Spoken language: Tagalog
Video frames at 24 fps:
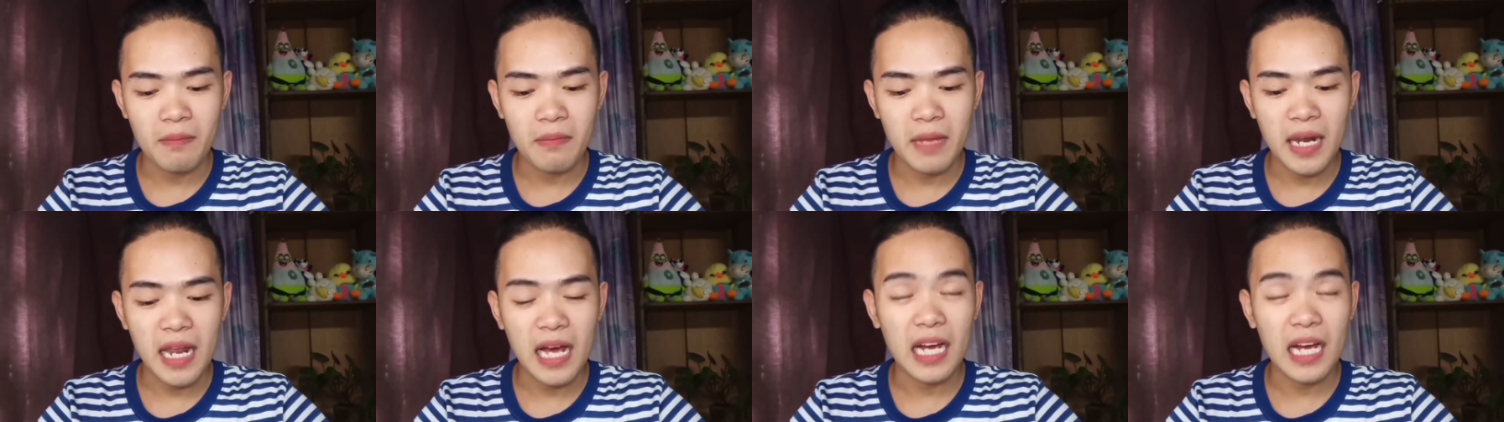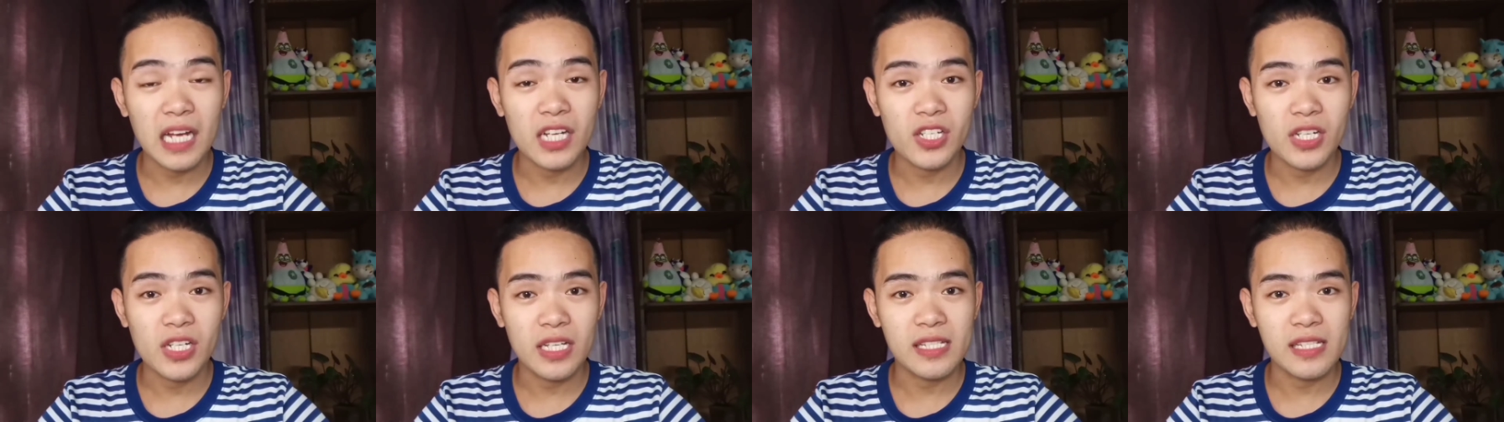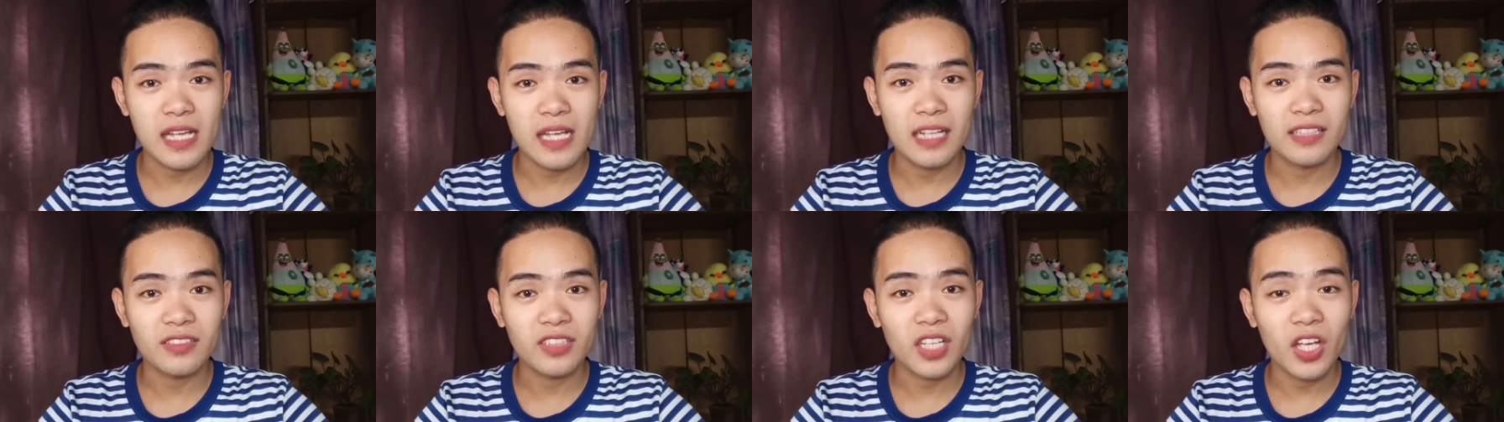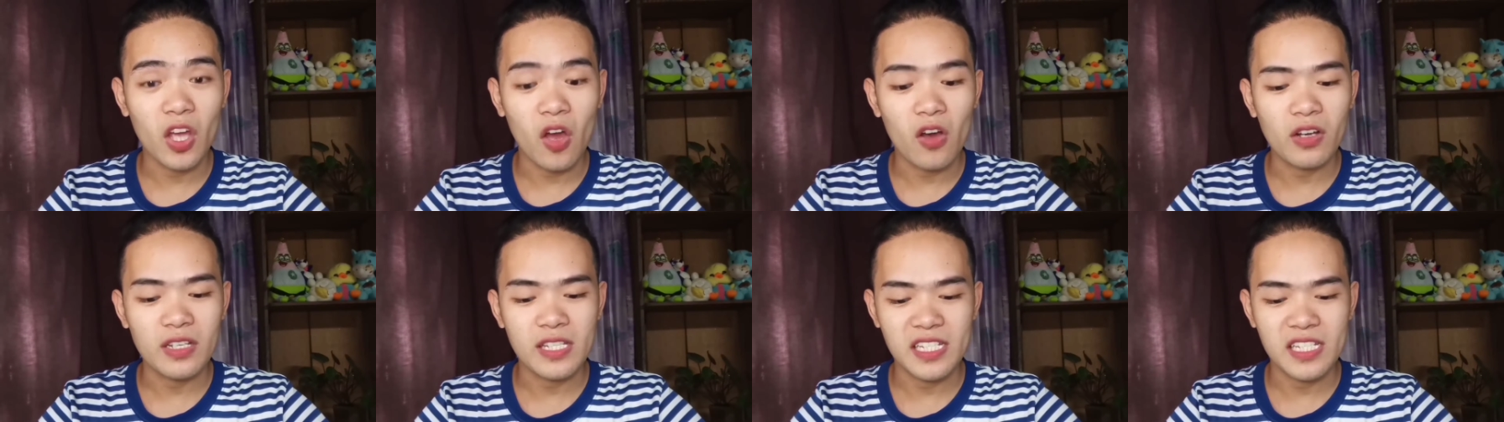malakas siya sa
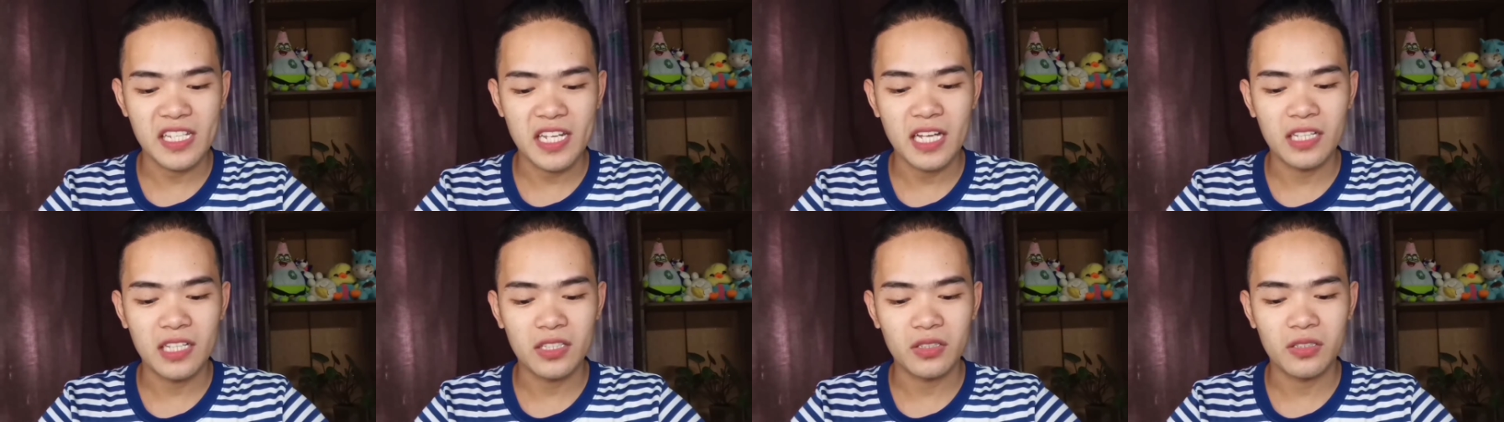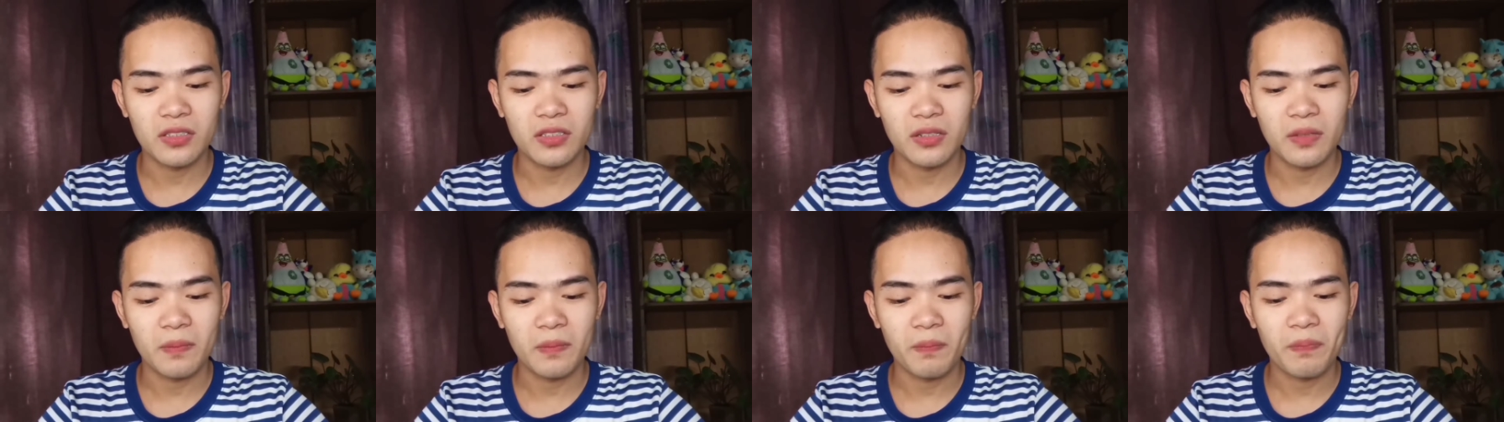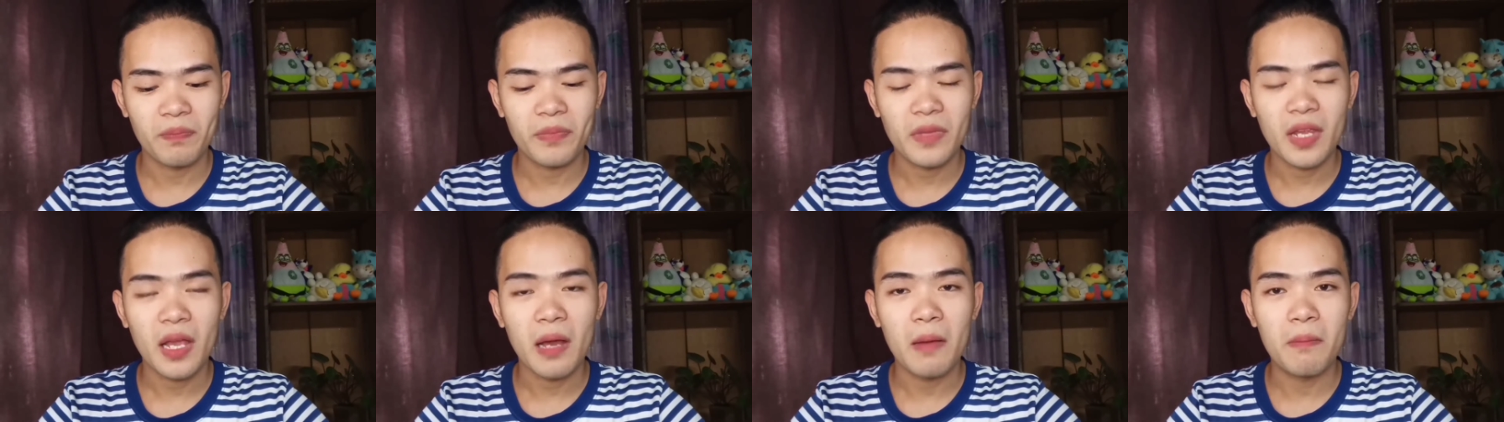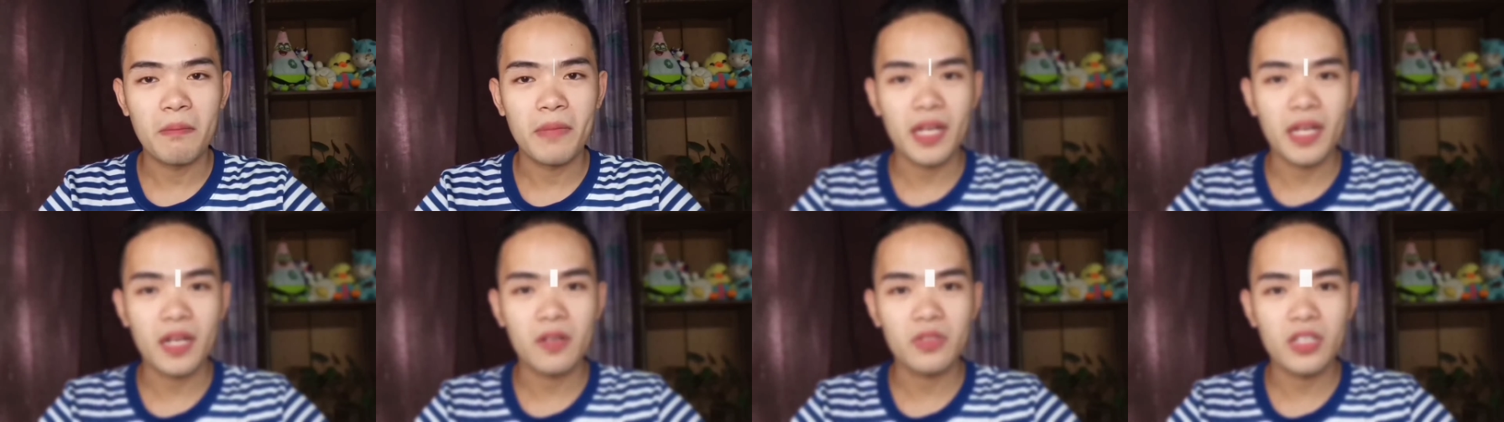antioxidant.
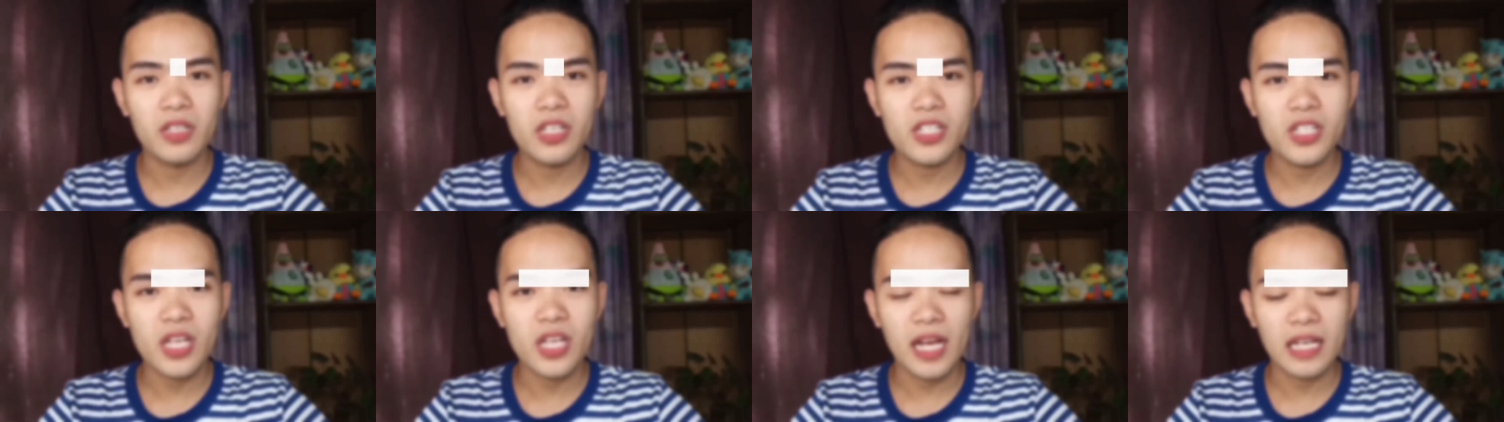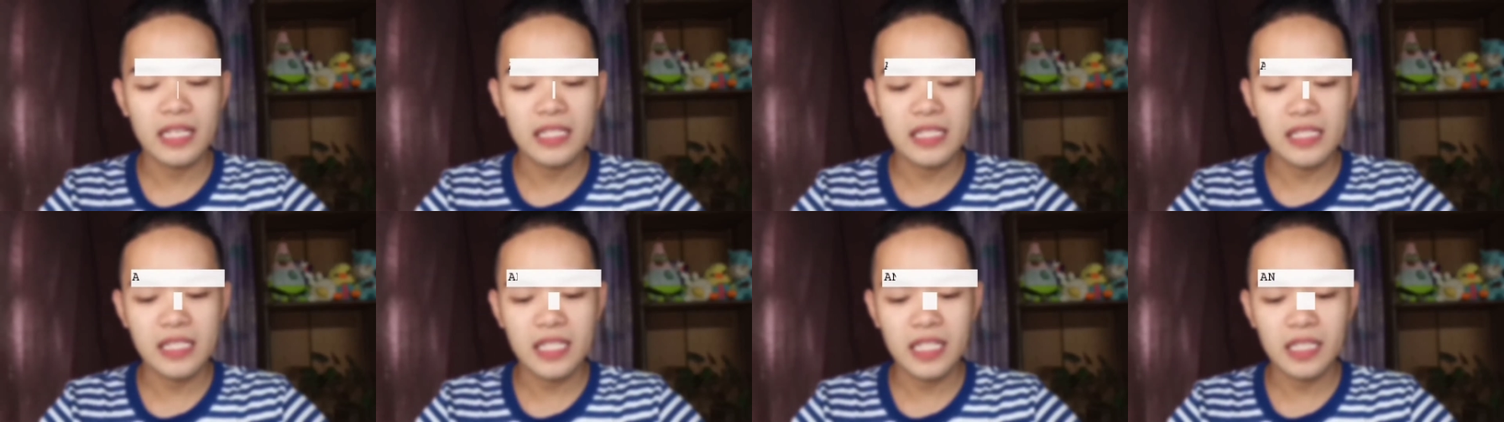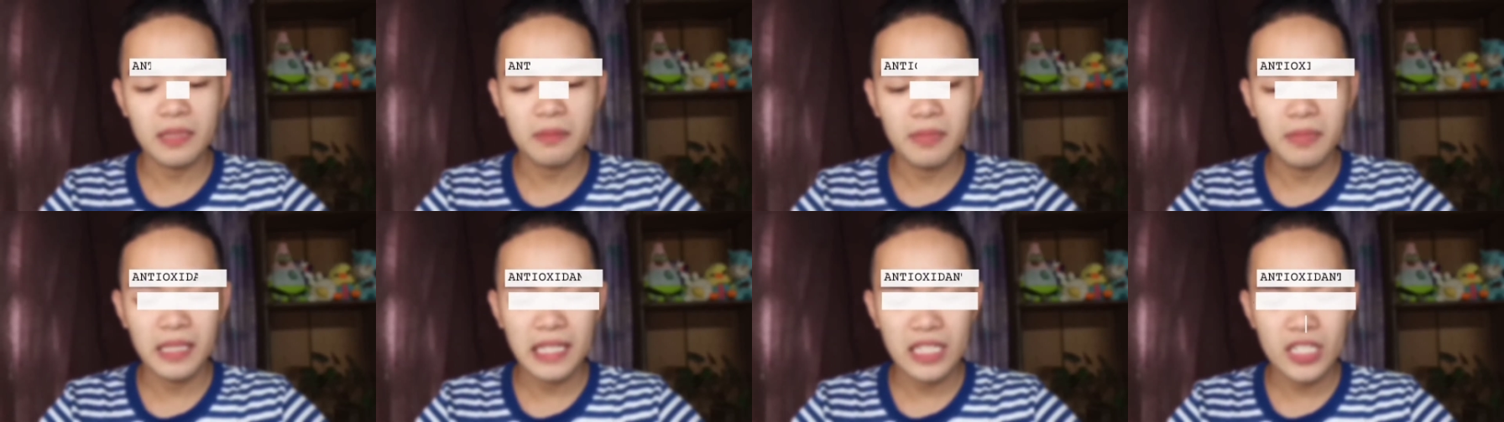Meron din siyang skin